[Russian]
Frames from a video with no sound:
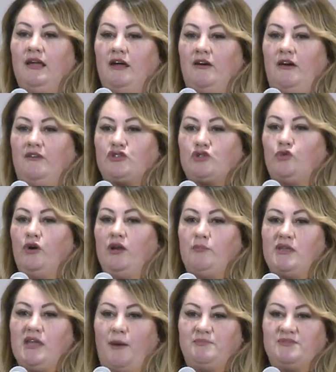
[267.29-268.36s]
Э, в школе
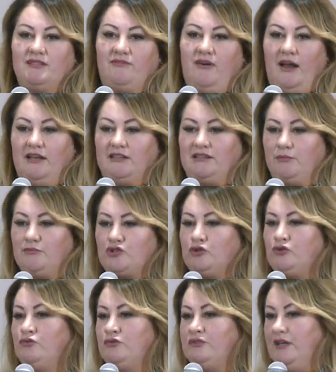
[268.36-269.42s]
меня обзывали там
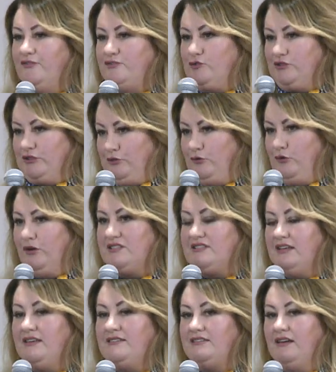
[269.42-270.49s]
штунда и все такое,
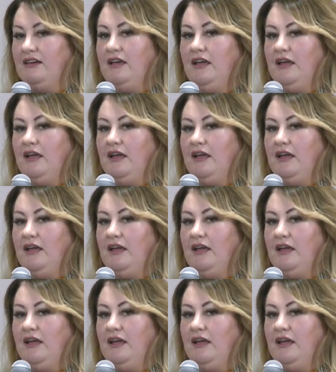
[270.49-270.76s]
знаете.